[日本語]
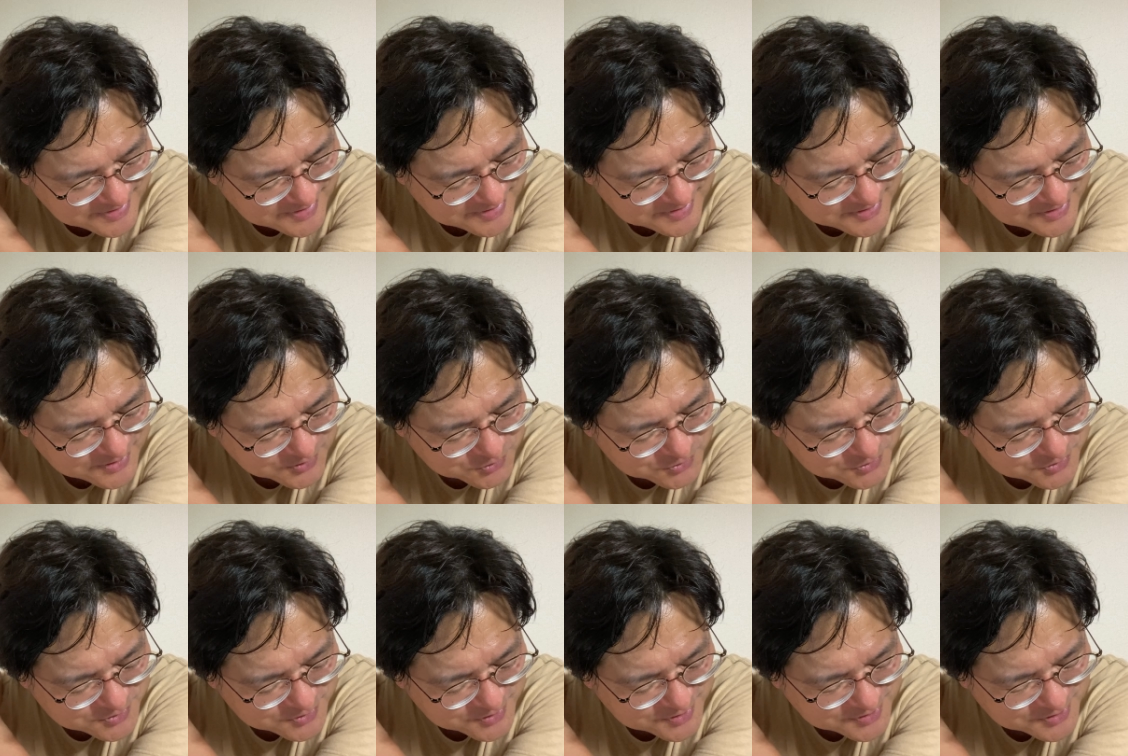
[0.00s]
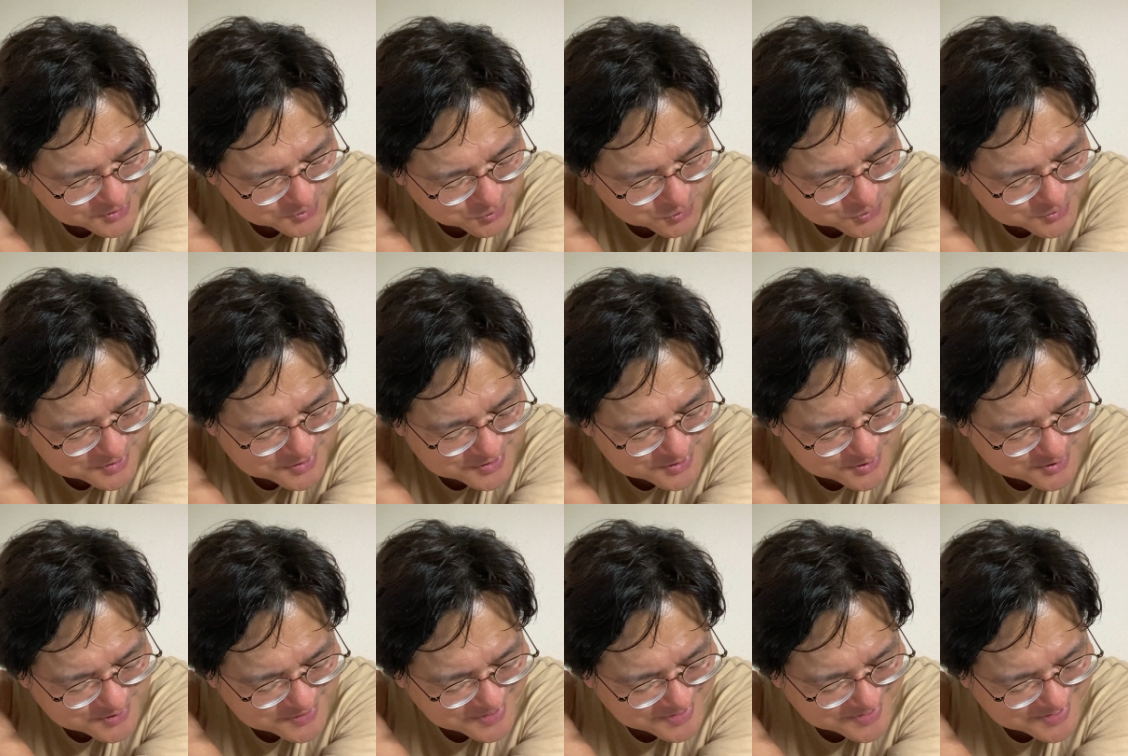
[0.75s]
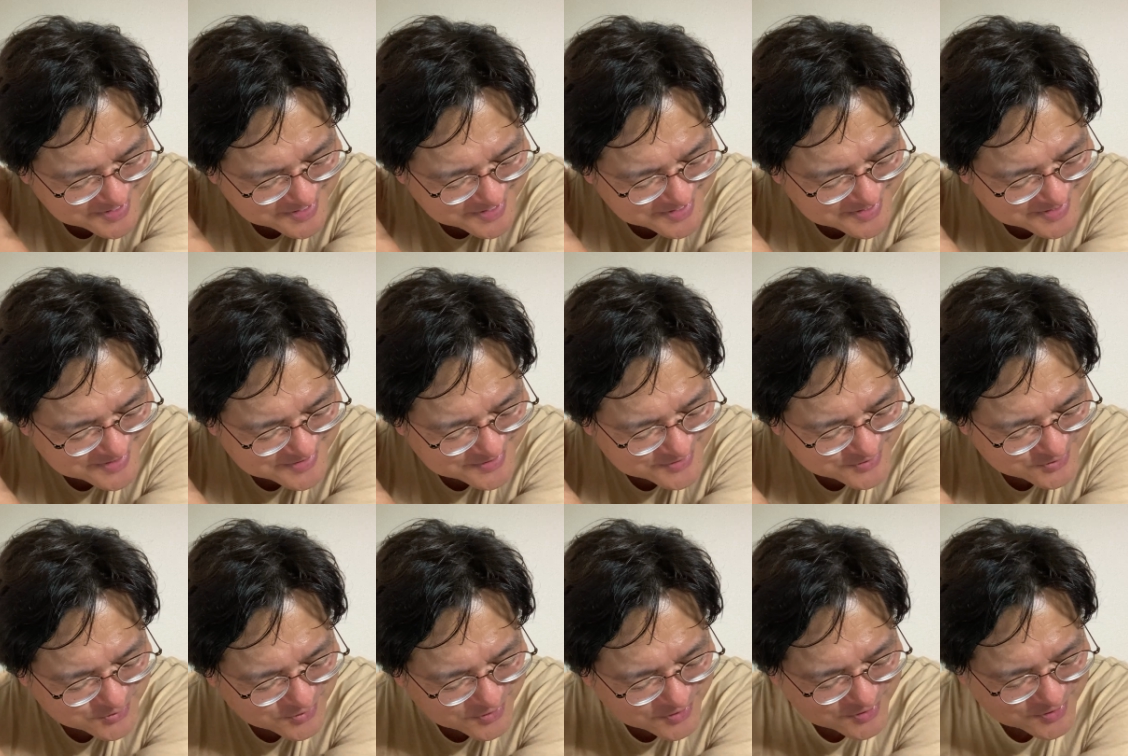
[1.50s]
広すぎて落ち着かないって
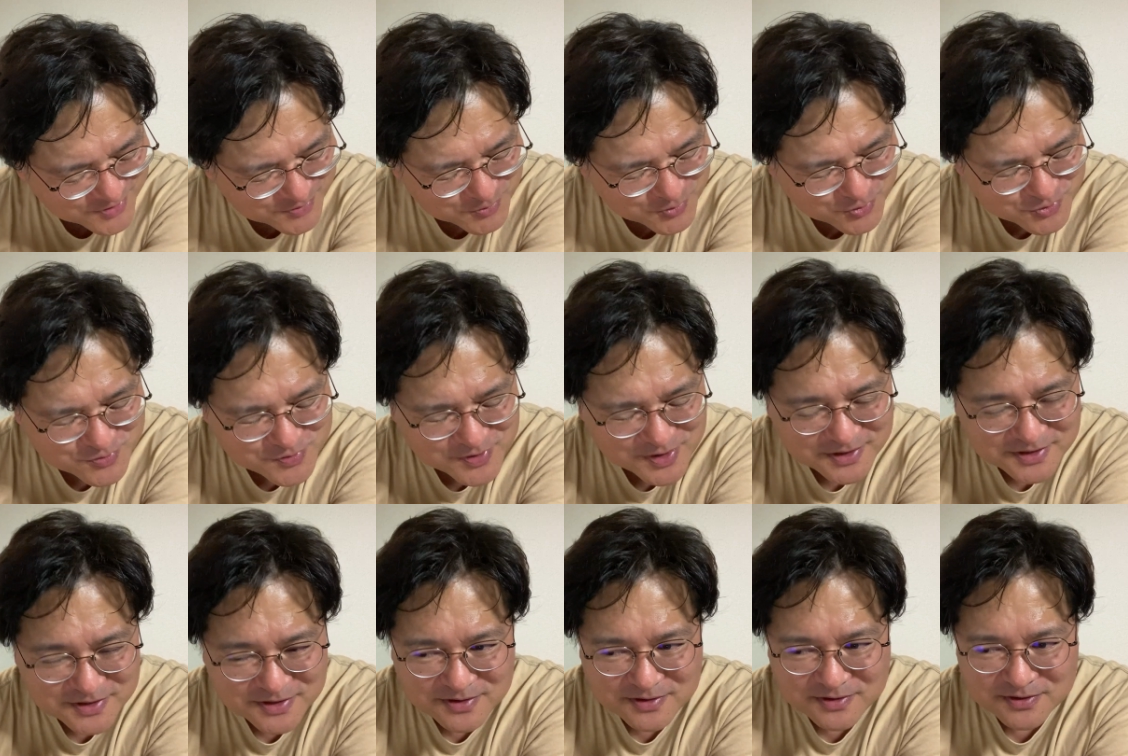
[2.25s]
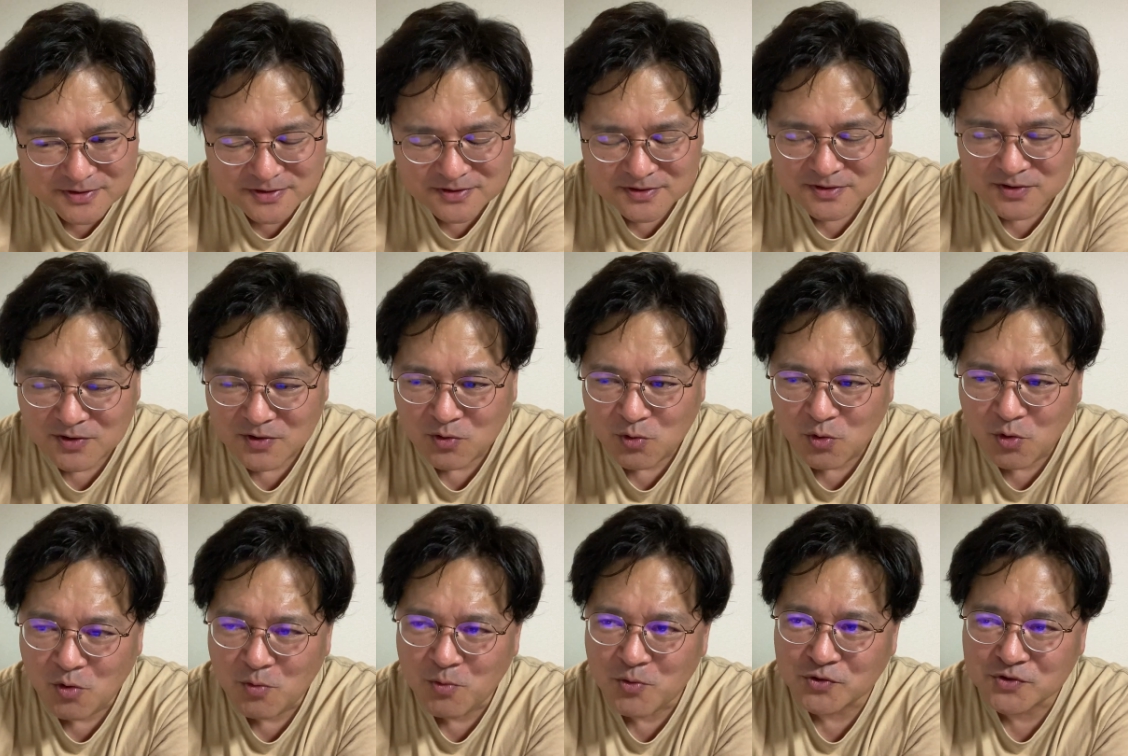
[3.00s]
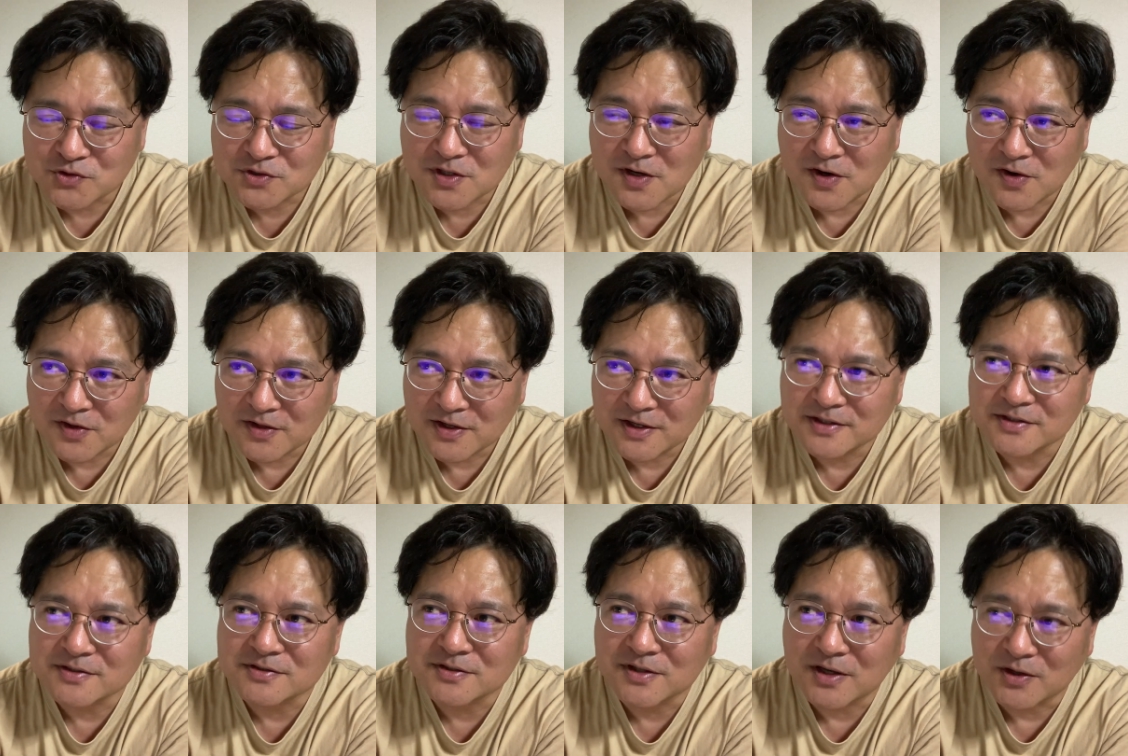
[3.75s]
いうのがあるから、僕はほぼ使わな
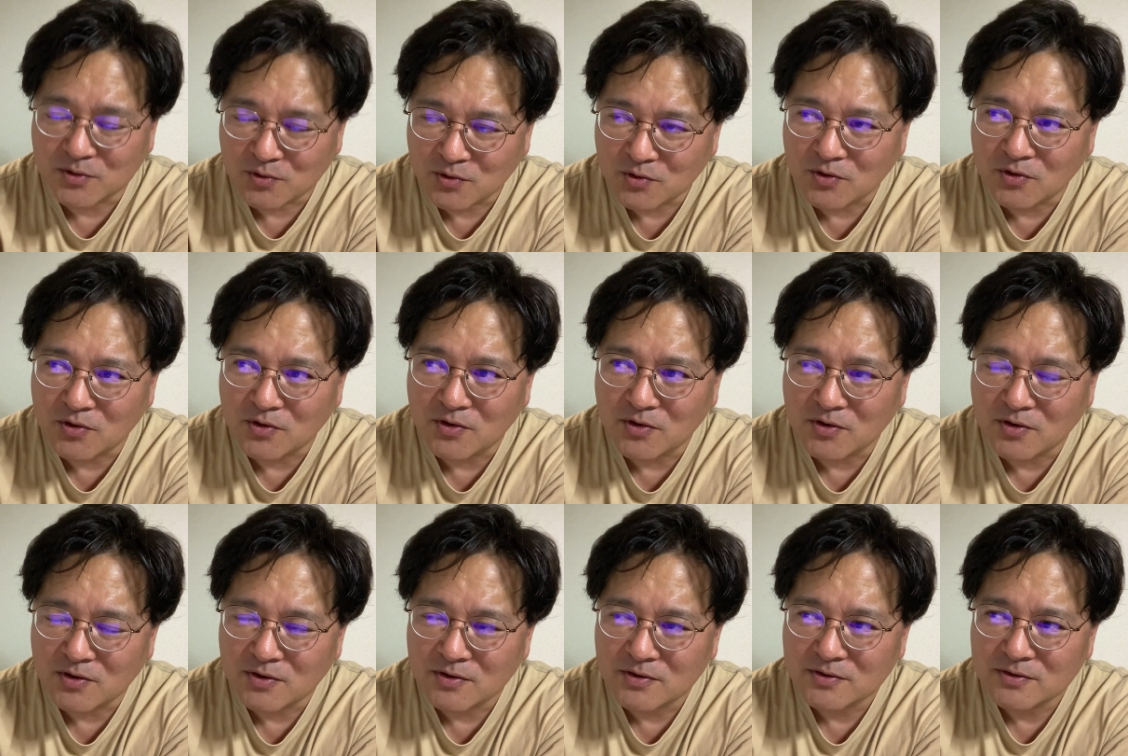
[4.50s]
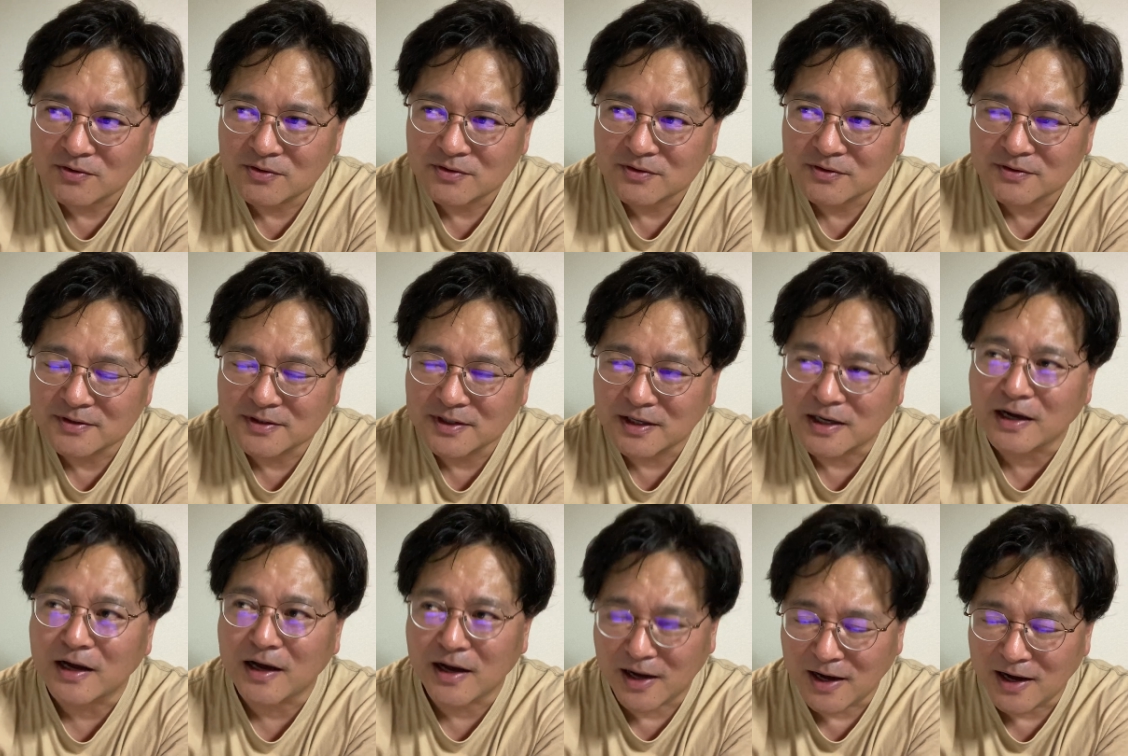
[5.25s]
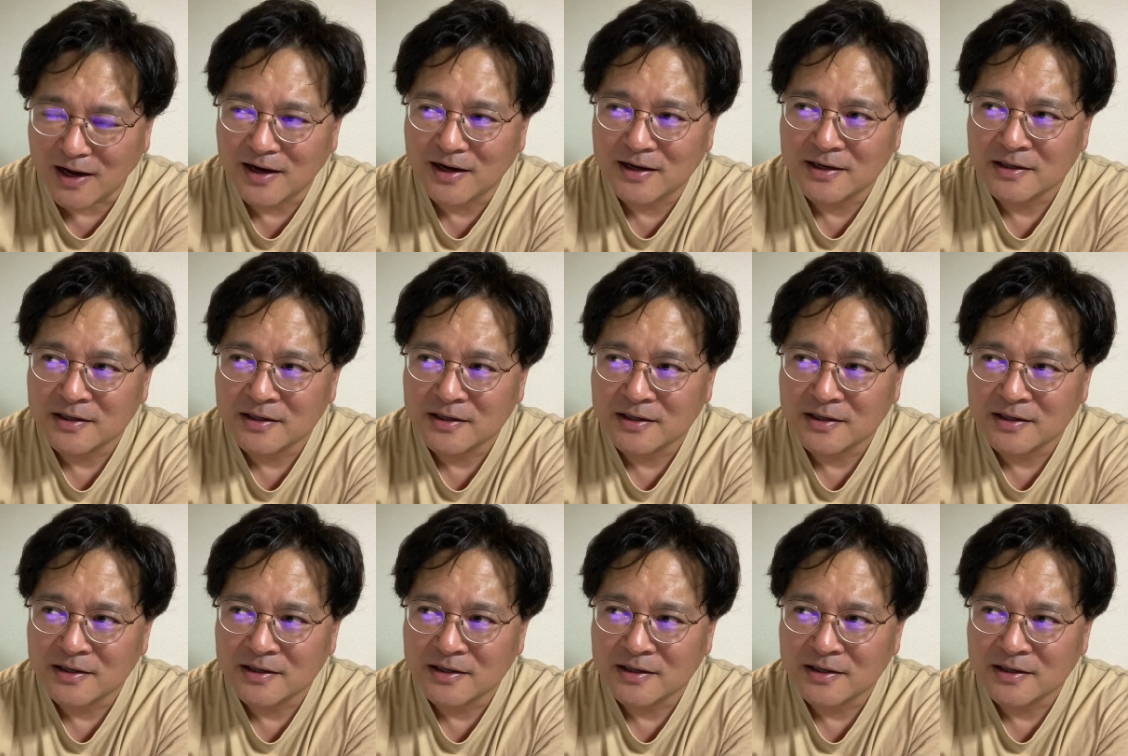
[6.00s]
いんですけど、なんか、